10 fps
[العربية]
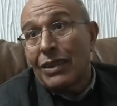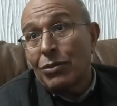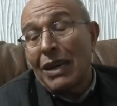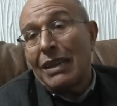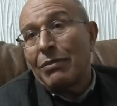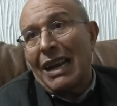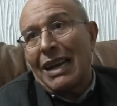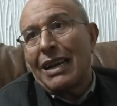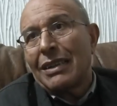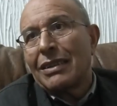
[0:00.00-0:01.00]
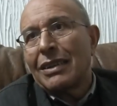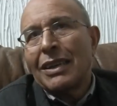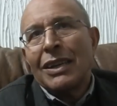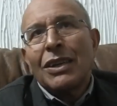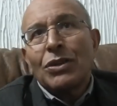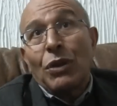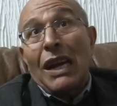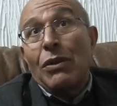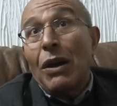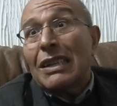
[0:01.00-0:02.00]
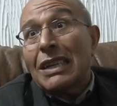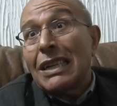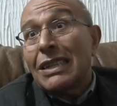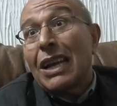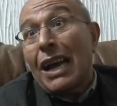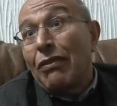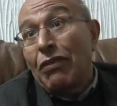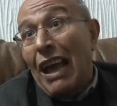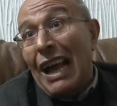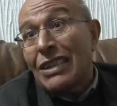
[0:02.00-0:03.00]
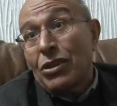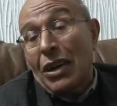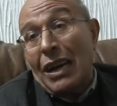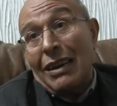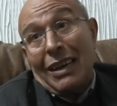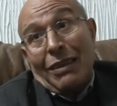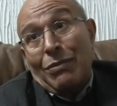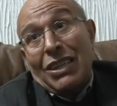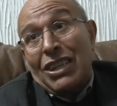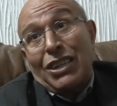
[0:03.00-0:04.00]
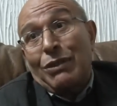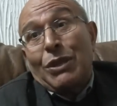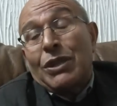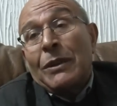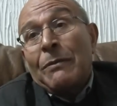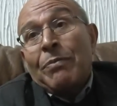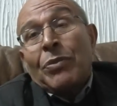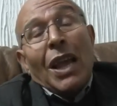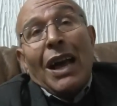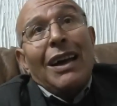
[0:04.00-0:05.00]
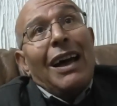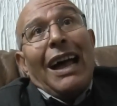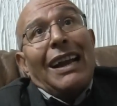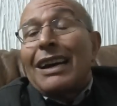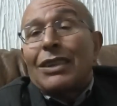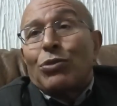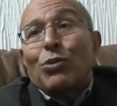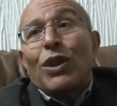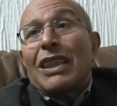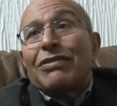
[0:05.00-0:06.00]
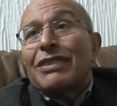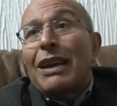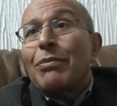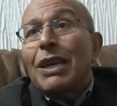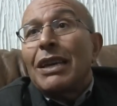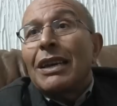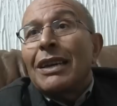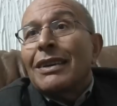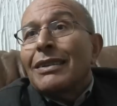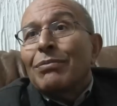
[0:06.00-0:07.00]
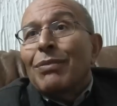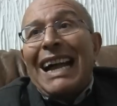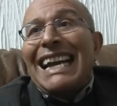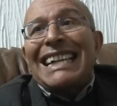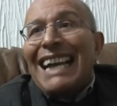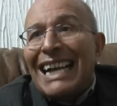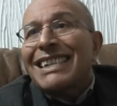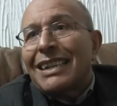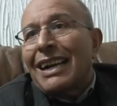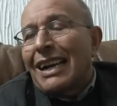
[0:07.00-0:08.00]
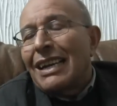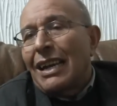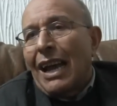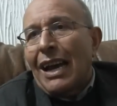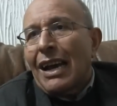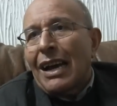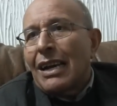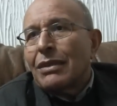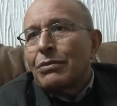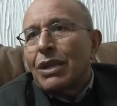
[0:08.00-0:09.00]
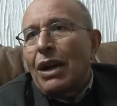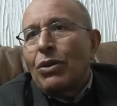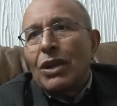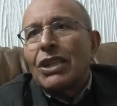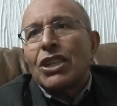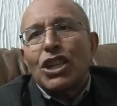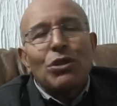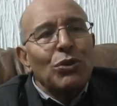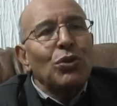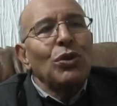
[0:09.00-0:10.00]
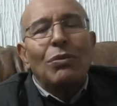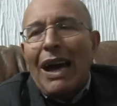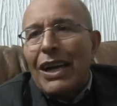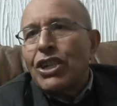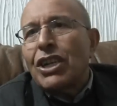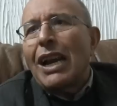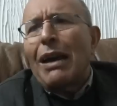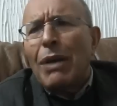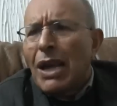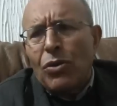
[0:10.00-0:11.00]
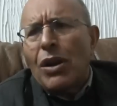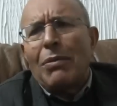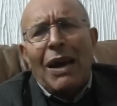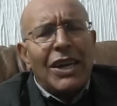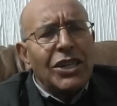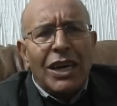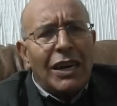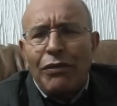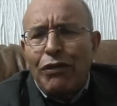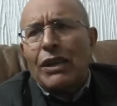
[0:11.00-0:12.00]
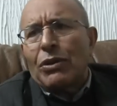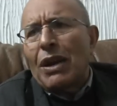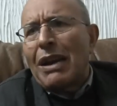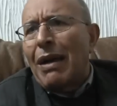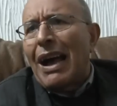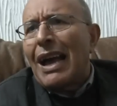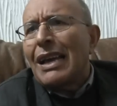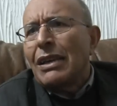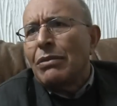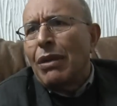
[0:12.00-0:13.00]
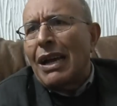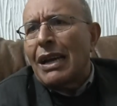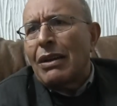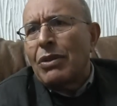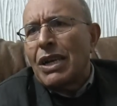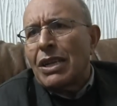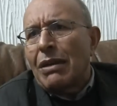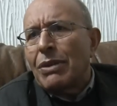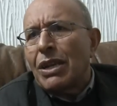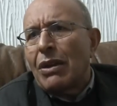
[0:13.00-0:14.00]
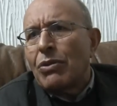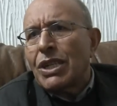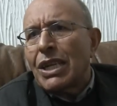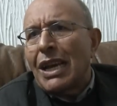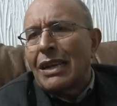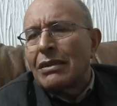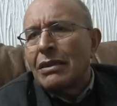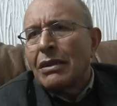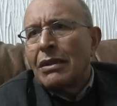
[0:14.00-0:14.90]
تولي معناها تولي وقتها يتدخل فيها حاجة أخرى لكن ما تنجمش آه، على خاطر موظف سامي معناها تحجر عليه العلاقات نتاعو اللي تنجم تكون مع رجال الاعمال ولا مع رجال الفكر ولا مع اي معناها واجهه من الواجهات